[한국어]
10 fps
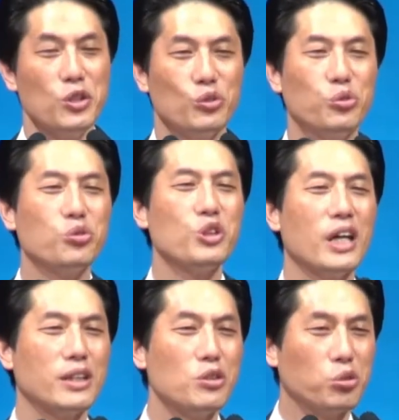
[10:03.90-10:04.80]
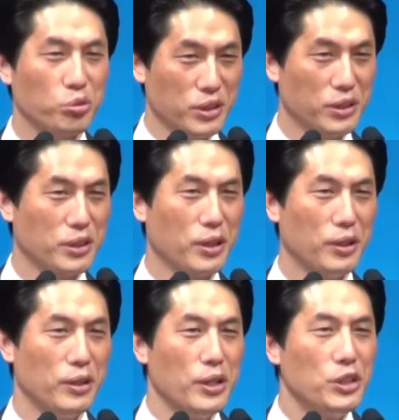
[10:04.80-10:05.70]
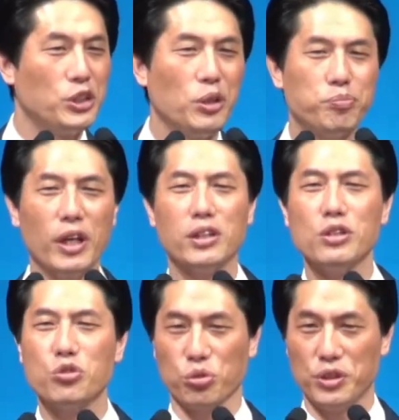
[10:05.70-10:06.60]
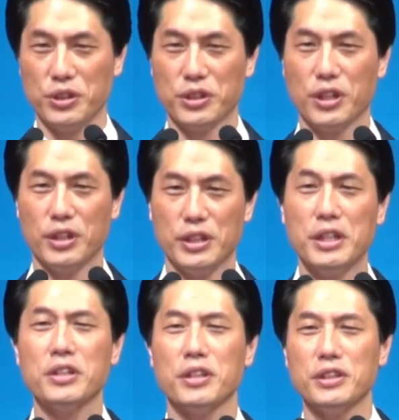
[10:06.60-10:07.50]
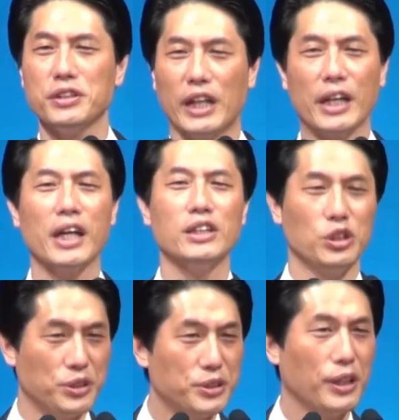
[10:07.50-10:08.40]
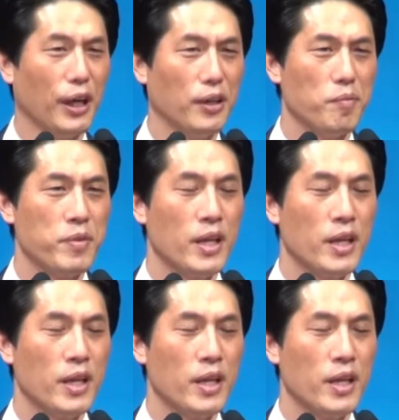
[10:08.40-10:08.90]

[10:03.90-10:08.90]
누구나 들 수 있는 것, 쉽게 들 수 있는 것, 이런 거는 자기가 지는 거예요.